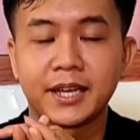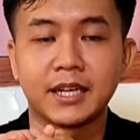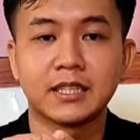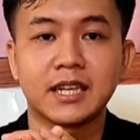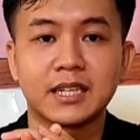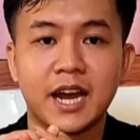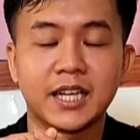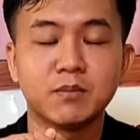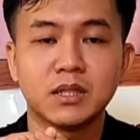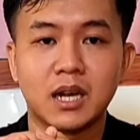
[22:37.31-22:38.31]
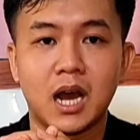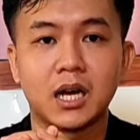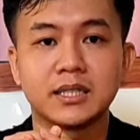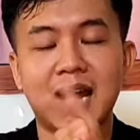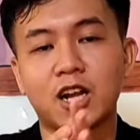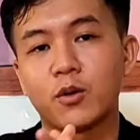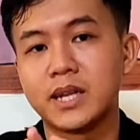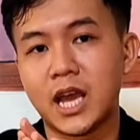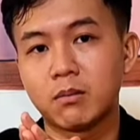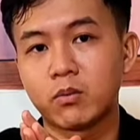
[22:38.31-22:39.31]
về những vấn đề giống như là
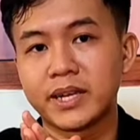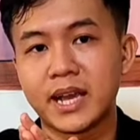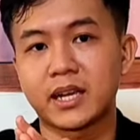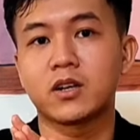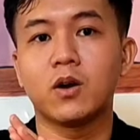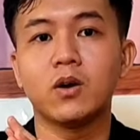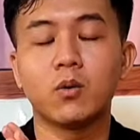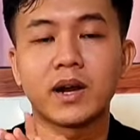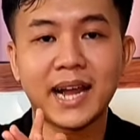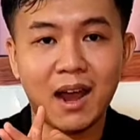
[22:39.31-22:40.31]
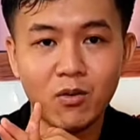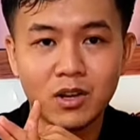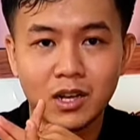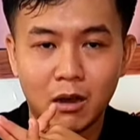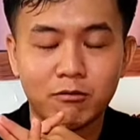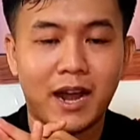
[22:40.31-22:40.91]
đang coi video mà quay ngang cái có quảng cáo